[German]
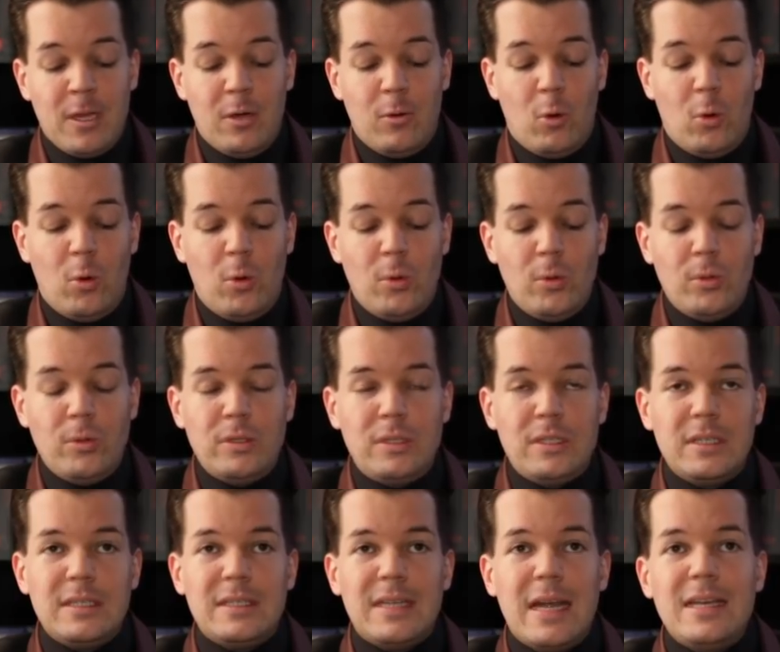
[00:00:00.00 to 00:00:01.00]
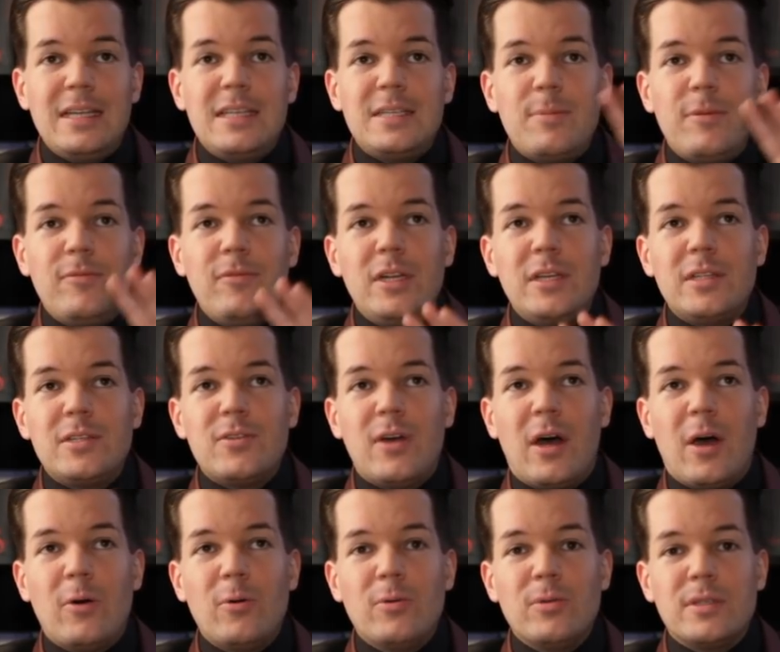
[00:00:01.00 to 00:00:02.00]
Und dann ist man wieder
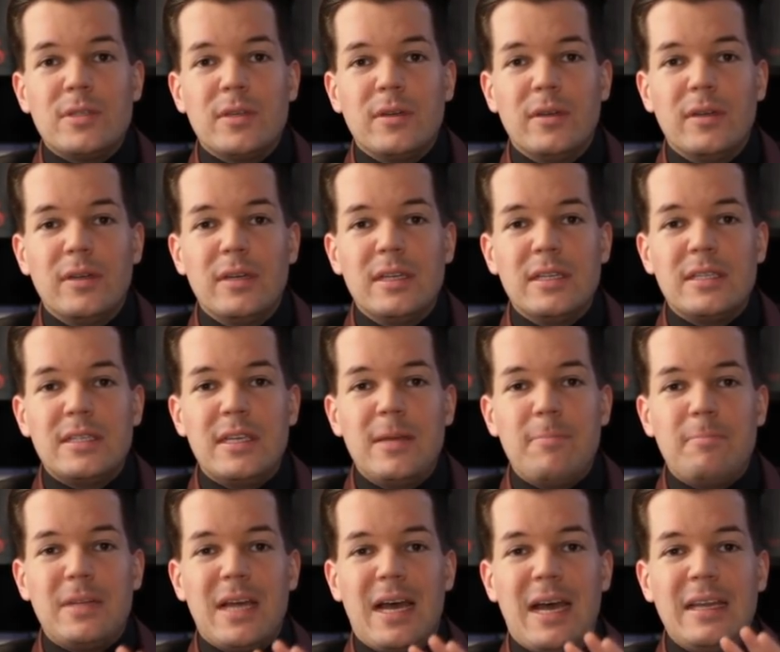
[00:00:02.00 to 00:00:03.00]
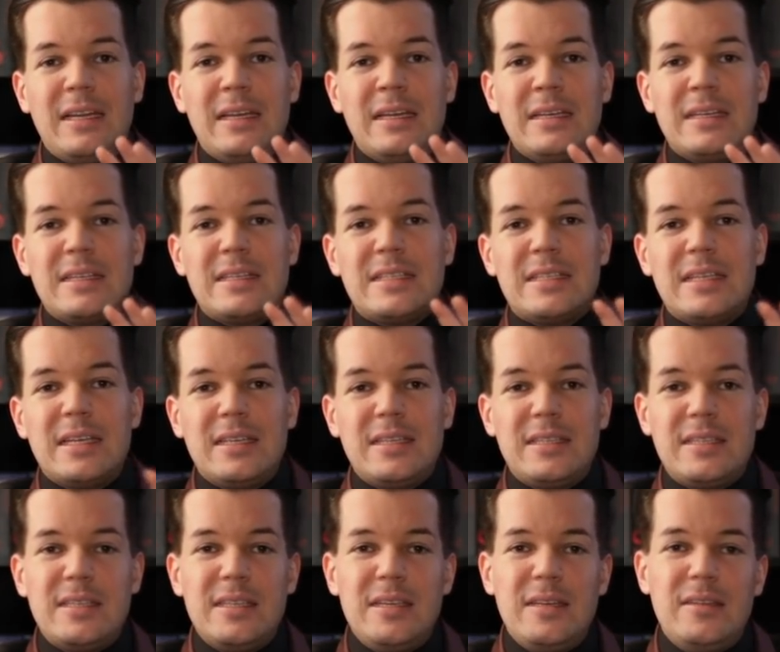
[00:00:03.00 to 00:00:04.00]
zu Hause. Es gibt eine
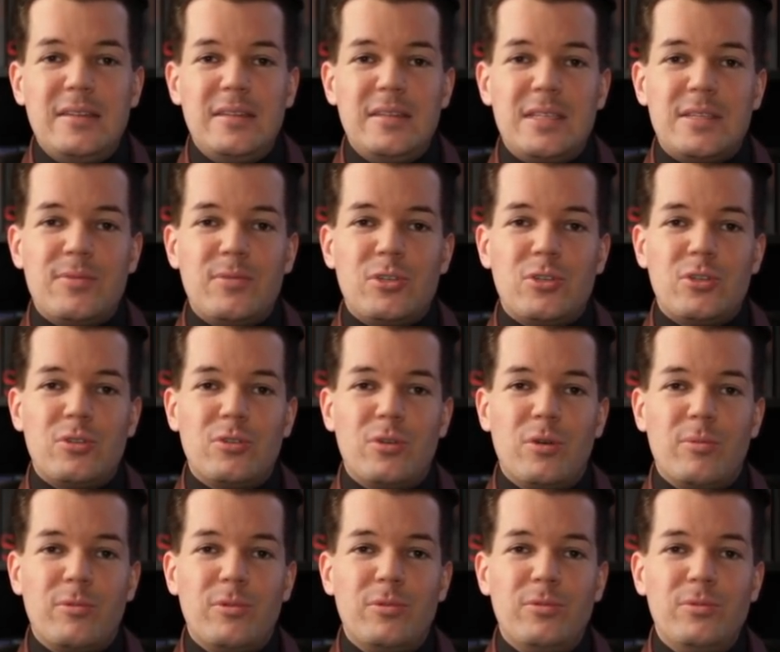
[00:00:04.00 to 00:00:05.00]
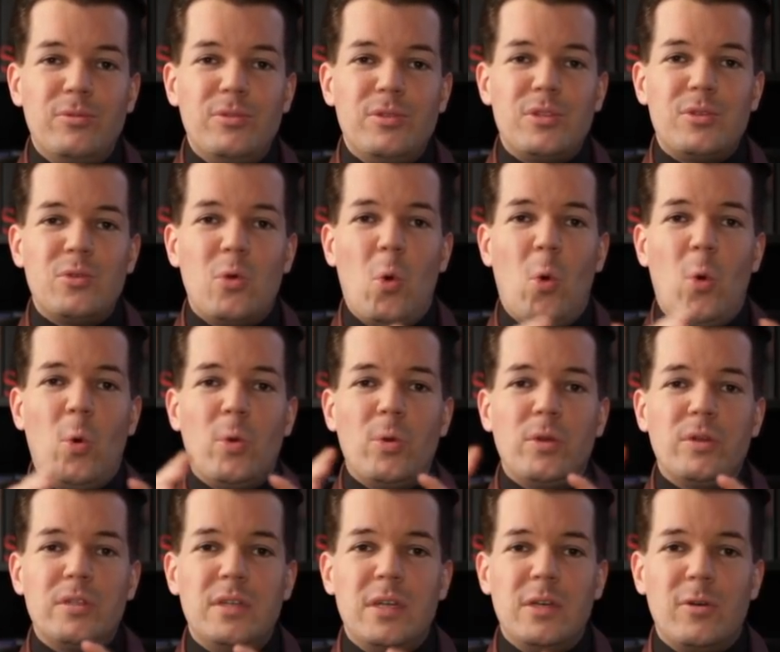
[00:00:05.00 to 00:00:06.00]
Sexszene zwischen Tom Cruise
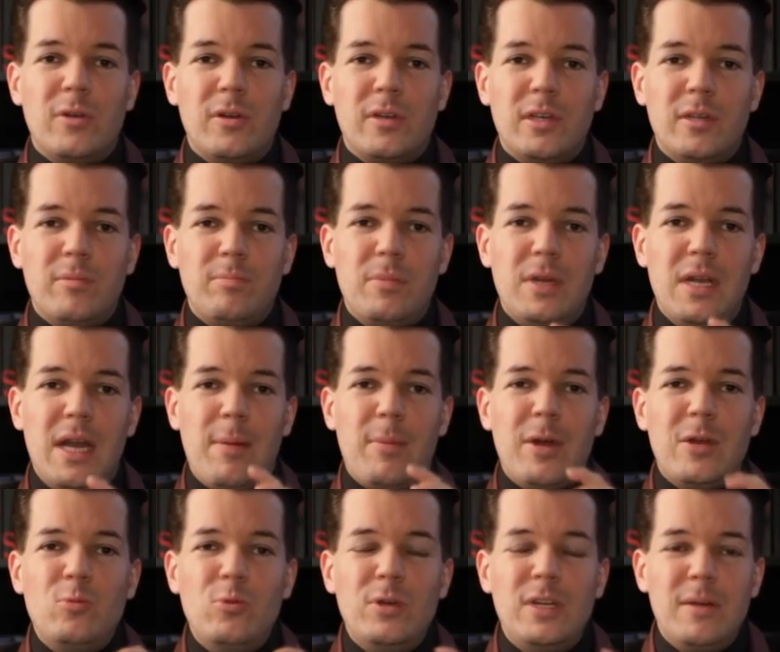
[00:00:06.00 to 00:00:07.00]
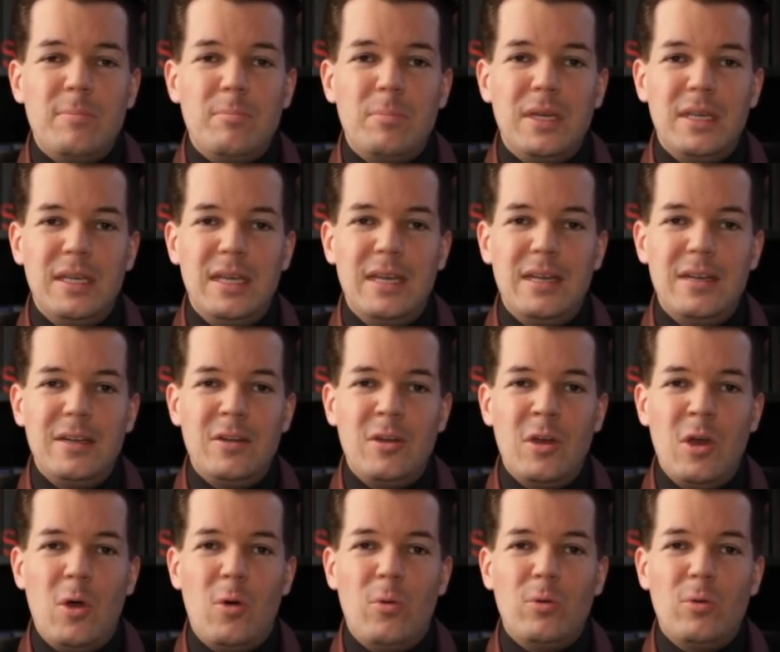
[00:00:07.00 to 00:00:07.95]
und Nicole Kidman, aber nur den Beginn.